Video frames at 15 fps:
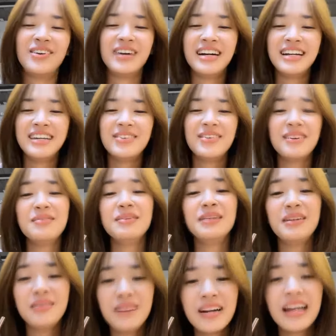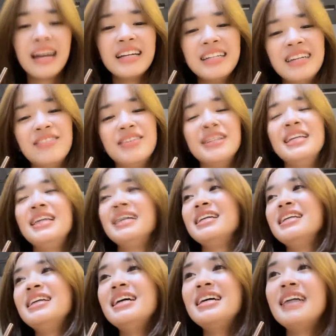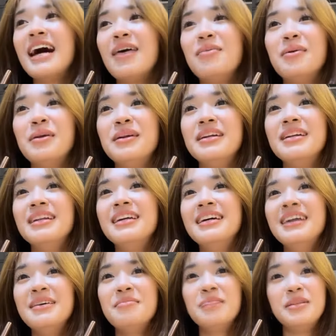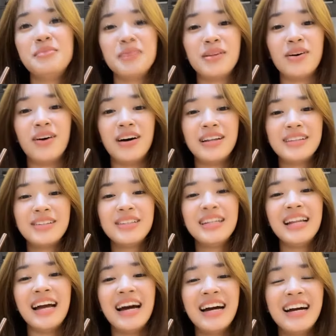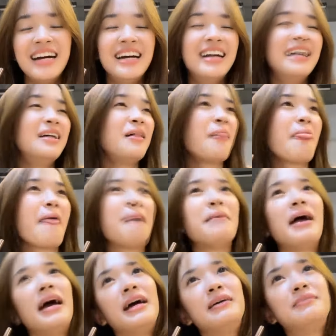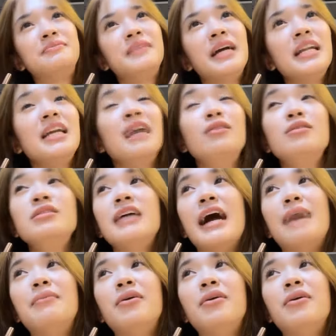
นึกว่านึกว่านั่งเรือวันนี้อีกเรื่องราวมันปฏิบิต่อเท่าทีนะเอาไหมนั่งเดินรื่องสามหรอ